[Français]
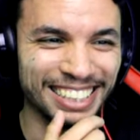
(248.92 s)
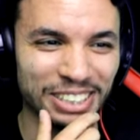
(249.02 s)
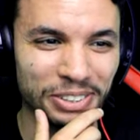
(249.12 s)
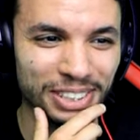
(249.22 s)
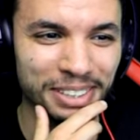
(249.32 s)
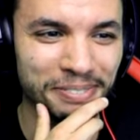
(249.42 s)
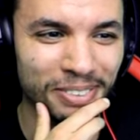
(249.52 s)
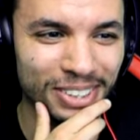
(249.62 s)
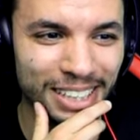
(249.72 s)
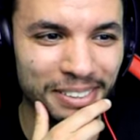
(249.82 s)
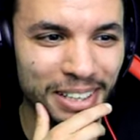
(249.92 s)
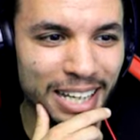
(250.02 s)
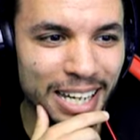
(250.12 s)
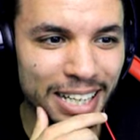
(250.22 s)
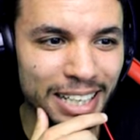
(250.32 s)
Ça a changé, ok.
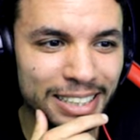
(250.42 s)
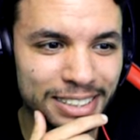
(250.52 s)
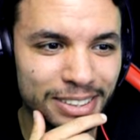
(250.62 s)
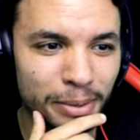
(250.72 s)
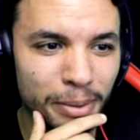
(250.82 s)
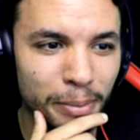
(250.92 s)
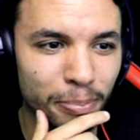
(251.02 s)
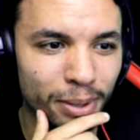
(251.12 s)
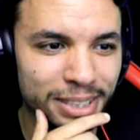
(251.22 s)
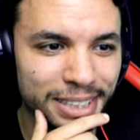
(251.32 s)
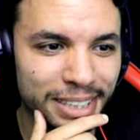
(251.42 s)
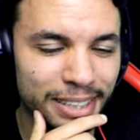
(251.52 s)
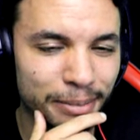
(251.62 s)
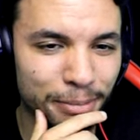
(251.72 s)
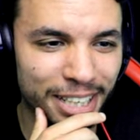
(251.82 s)
Let the party
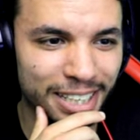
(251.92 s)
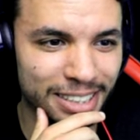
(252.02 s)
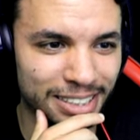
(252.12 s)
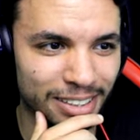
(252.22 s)
begins.